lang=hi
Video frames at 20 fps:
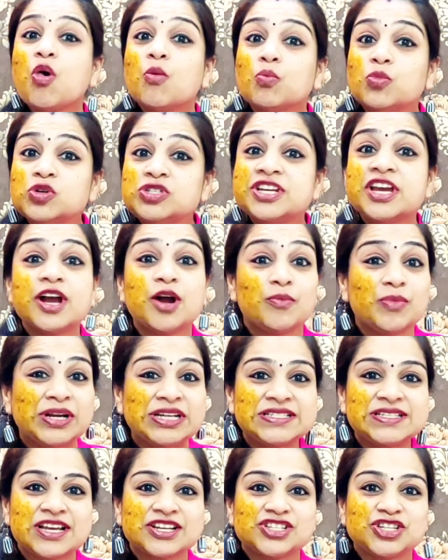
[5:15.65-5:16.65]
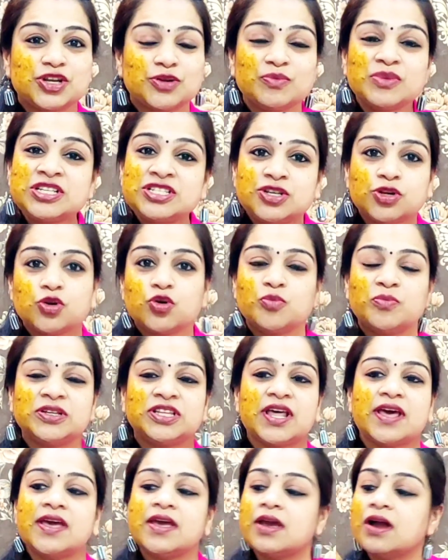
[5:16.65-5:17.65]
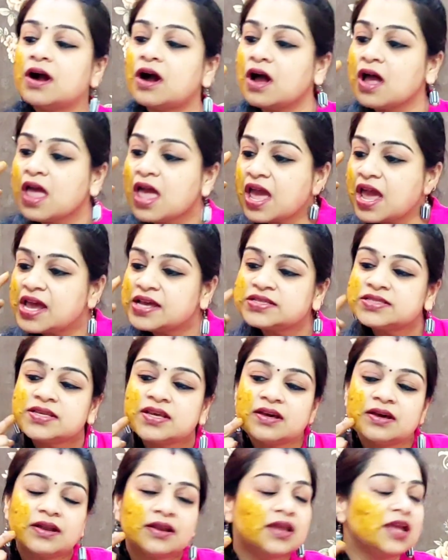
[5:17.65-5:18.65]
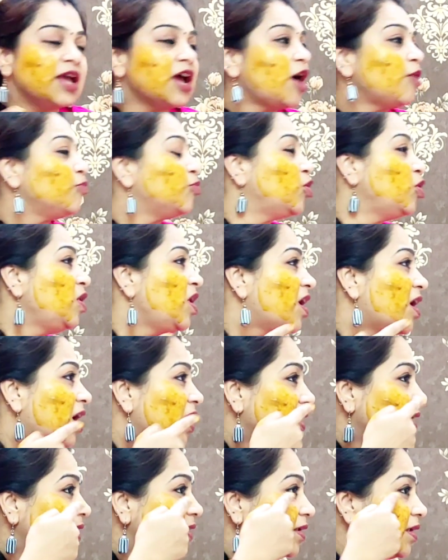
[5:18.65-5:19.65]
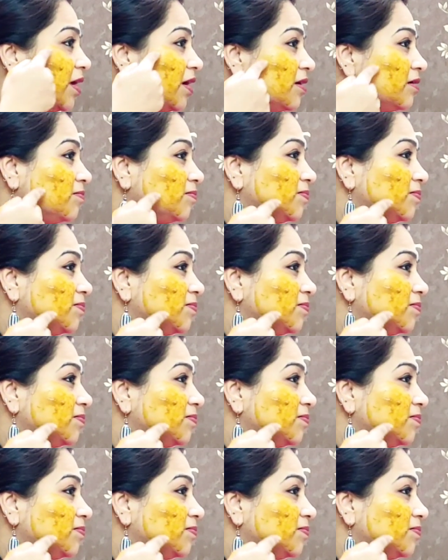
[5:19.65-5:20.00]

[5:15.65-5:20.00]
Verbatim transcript: मुझे कमेंट सेक्शन में जरूर बताइएगा ऐसे करके आपको लगा लेना है